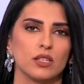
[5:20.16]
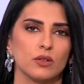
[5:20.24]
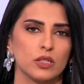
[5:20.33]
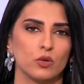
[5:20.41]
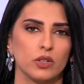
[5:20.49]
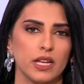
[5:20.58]

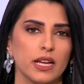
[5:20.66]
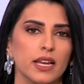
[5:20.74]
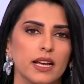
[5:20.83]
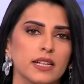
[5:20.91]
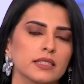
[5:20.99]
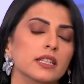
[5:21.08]
وسوريا
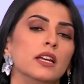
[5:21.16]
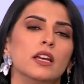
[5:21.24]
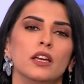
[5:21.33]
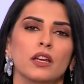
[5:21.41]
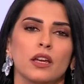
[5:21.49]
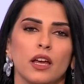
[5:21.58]
الآن
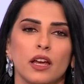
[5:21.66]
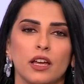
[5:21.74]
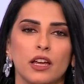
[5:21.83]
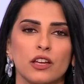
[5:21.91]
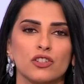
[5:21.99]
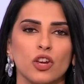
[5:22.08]
آه،